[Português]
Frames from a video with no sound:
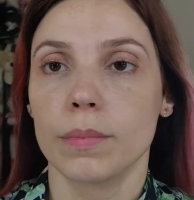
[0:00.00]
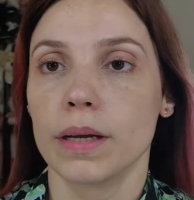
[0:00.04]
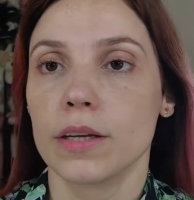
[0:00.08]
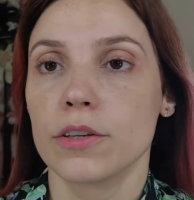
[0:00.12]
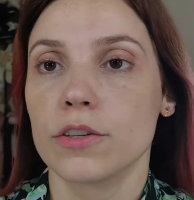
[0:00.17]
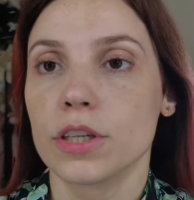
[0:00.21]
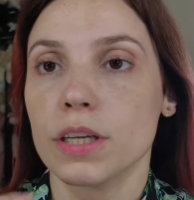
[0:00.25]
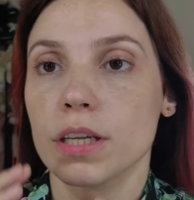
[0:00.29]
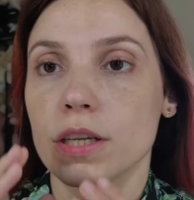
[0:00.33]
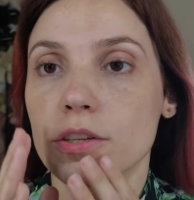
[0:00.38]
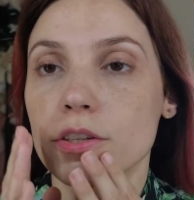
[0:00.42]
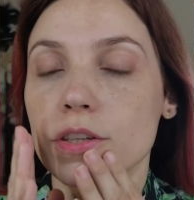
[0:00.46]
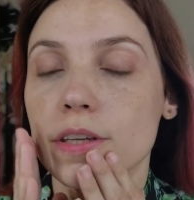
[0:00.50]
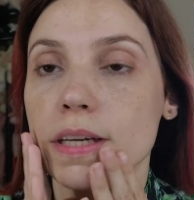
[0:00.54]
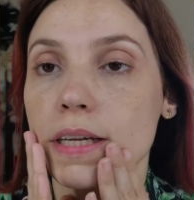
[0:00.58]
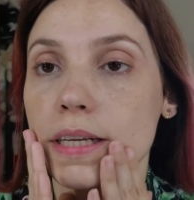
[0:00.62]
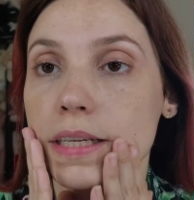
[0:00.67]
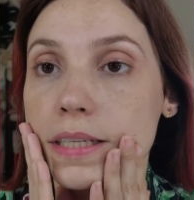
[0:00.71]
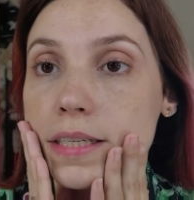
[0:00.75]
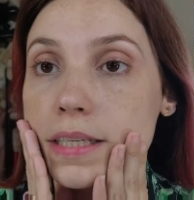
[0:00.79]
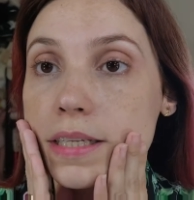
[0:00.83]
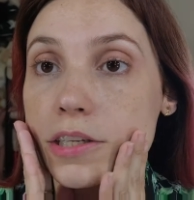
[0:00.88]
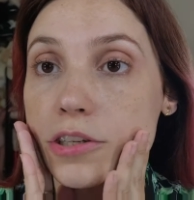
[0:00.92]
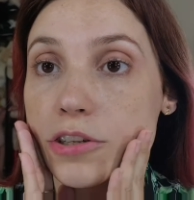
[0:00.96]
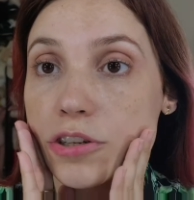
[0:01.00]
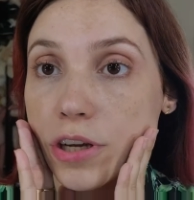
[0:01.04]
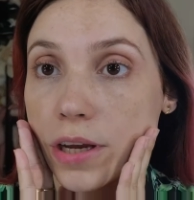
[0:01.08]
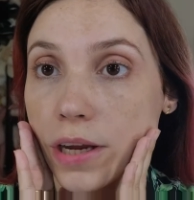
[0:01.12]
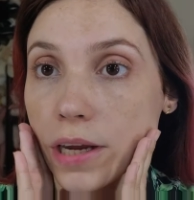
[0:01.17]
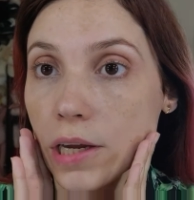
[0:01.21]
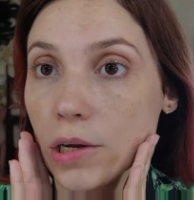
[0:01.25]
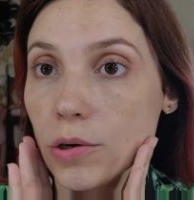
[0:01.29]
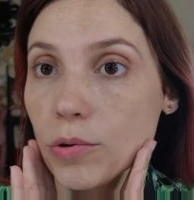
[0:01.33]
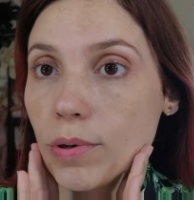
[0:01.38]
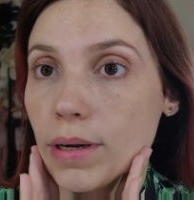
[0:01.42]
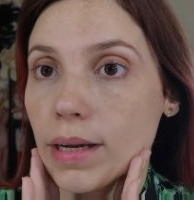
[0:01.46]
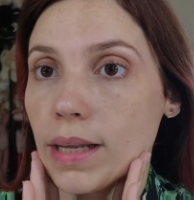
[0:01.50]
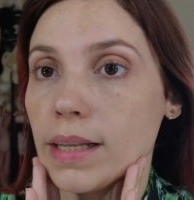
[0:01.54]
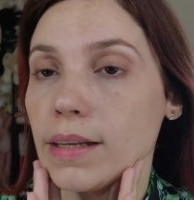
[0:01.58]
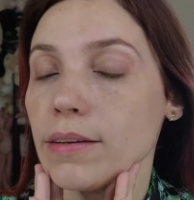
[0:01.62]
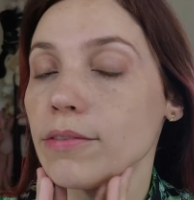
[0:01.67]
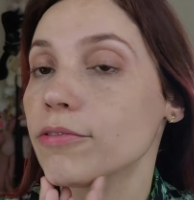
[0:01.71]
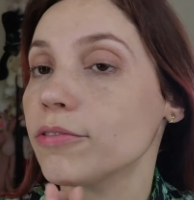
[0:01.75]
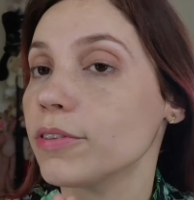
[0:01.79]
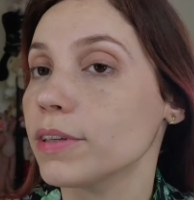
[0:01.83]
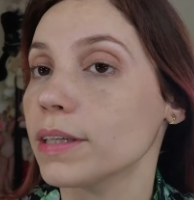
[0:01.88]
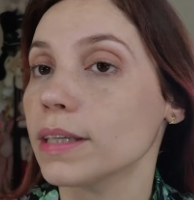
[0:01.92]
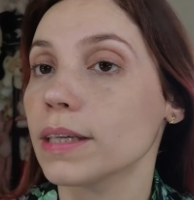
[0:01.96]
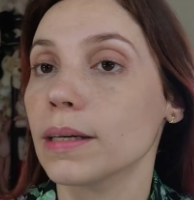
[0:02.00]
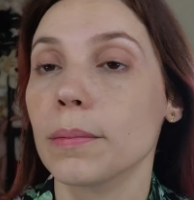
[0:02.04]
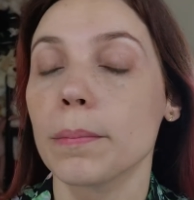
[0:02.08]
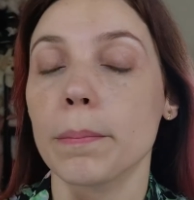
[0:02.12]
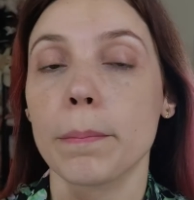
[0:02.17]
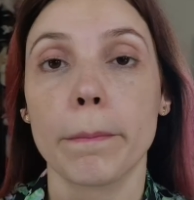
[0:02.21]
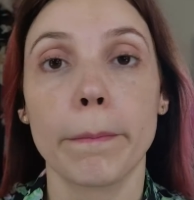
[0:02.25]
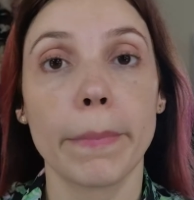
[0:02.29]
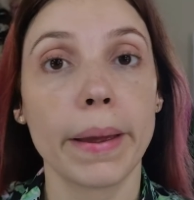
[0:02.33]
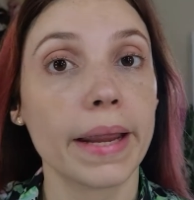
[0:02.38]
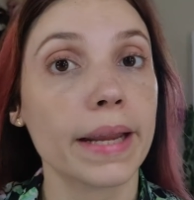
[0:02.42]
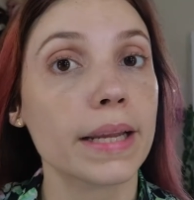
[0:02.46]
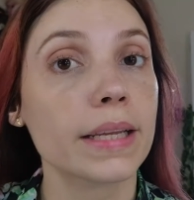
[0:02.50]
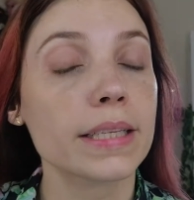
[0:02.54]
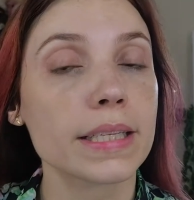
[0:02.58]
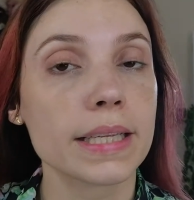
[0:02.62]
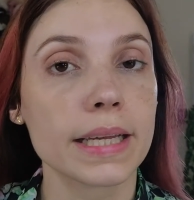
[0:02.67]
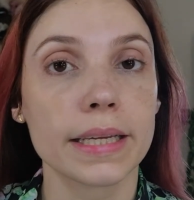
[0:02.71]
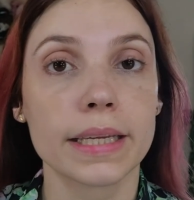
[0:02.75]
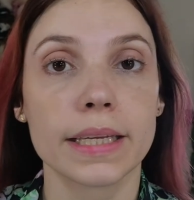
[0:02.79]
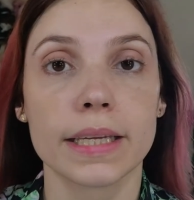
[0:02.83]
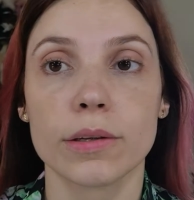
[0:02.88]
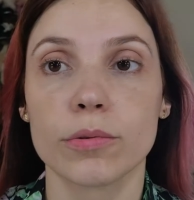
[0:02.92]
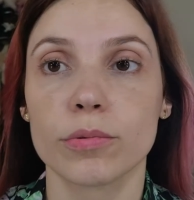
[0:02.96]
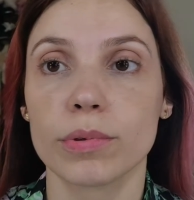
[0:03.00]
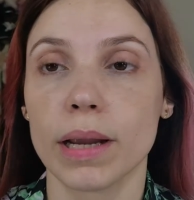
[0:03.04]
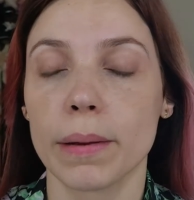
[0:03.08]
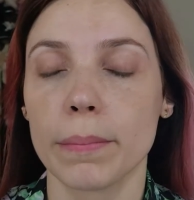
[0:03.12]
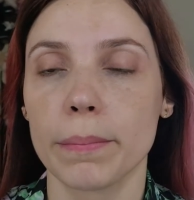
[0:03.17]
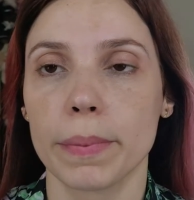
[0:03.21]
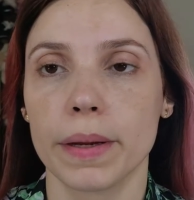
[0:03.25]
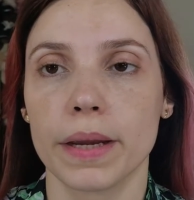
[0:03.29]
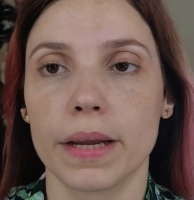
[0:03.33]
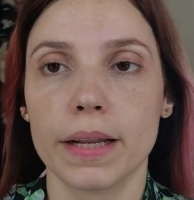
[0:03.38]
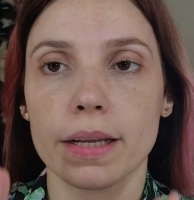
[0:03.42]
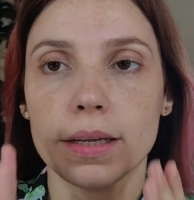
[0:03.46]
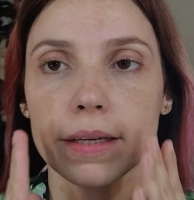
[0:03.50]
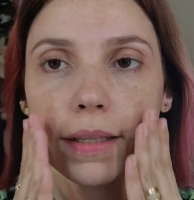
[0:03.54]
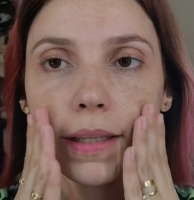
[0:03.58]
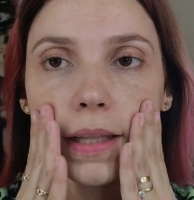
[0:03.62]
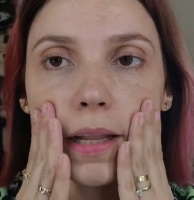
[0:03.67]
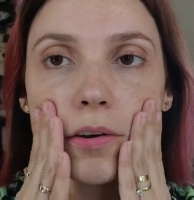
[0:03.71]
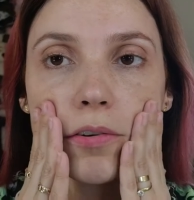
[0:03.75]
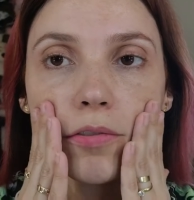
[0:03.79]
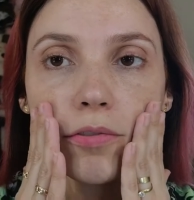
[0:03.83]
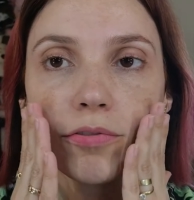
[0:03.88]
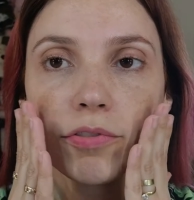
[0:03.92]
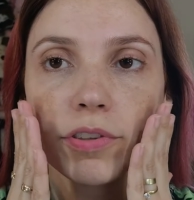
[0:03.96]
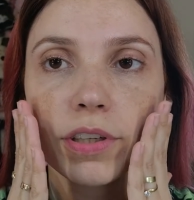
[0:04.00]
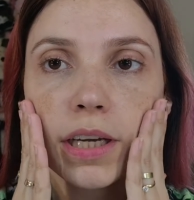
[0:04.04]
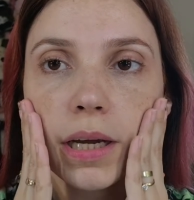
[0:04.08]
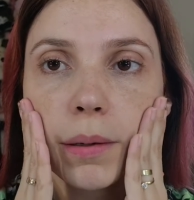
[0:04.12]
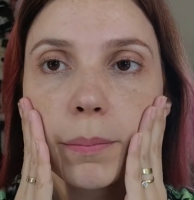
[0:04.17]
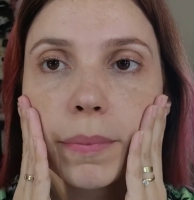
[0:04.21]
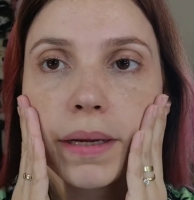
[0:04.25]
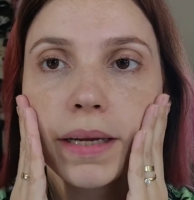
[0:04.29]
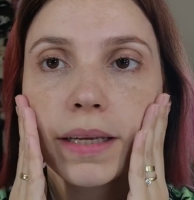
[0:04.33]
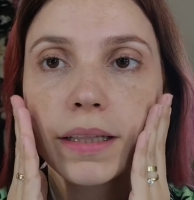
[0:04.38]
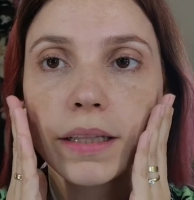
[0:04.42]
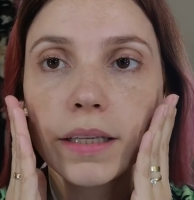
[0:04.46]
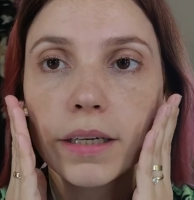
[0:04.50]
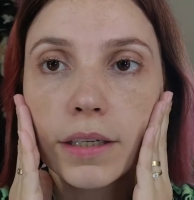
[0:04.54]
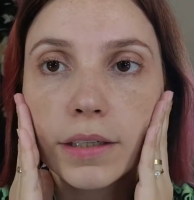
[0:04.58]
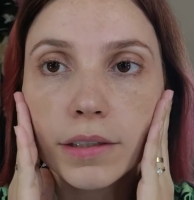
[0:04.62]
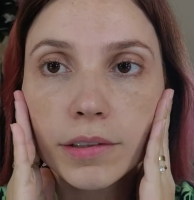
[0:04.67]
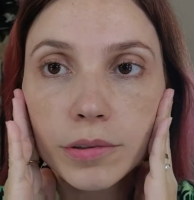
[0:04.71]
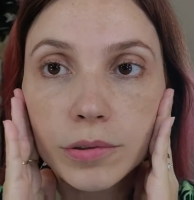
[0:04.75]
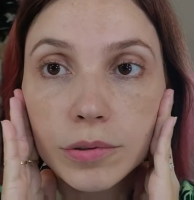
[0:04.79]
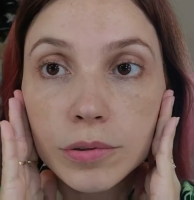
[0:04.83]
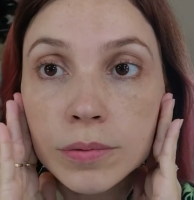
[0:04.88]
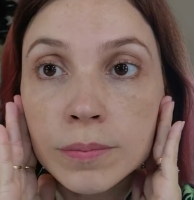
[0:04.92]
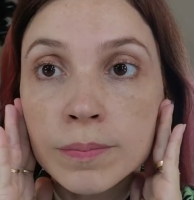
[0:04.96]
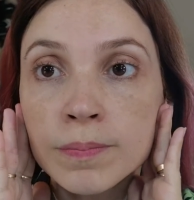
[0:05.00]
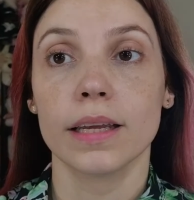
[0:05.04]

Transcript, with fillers: Mas, gente, esse gel, ele fica bem sequinho na pele, não fica melano.